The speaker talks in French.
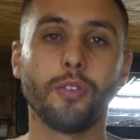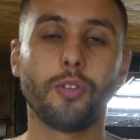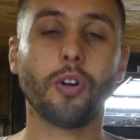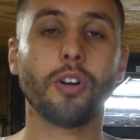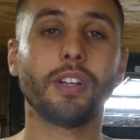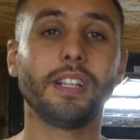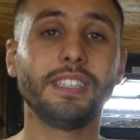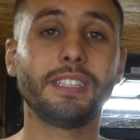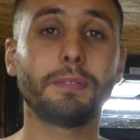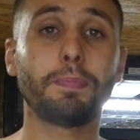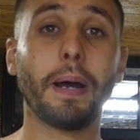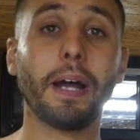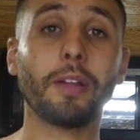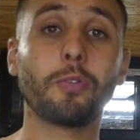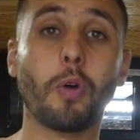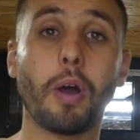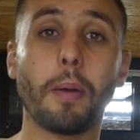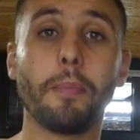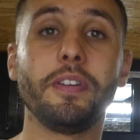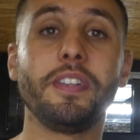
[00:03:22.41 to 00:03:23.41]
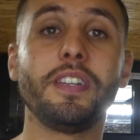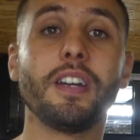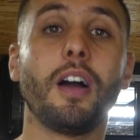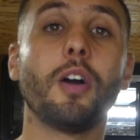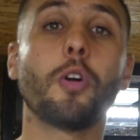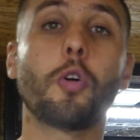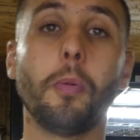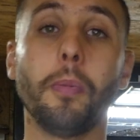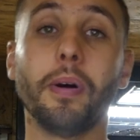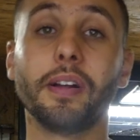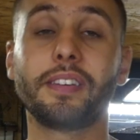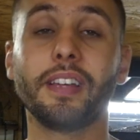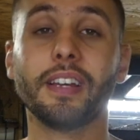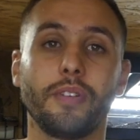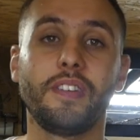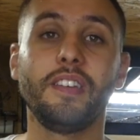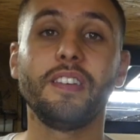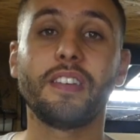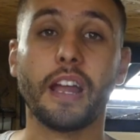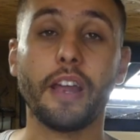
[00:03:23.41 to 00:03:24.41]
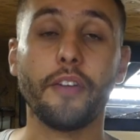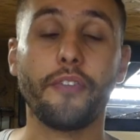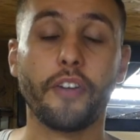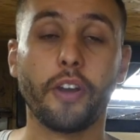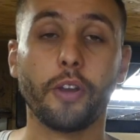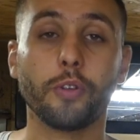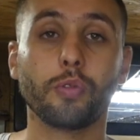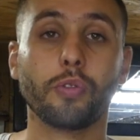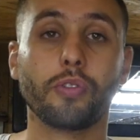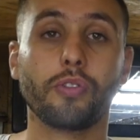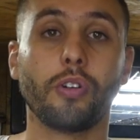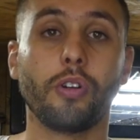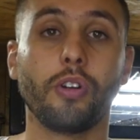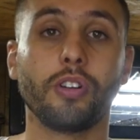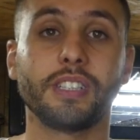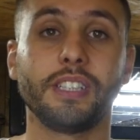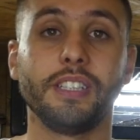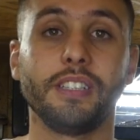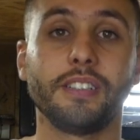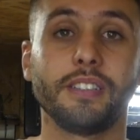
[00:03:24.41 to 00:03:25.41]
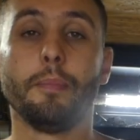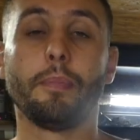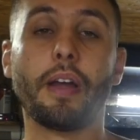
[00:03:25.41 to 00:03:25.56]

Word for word: Donc n'hésite pas à toi à me dire en commentaire si t'es allé faire un tour sur leur site.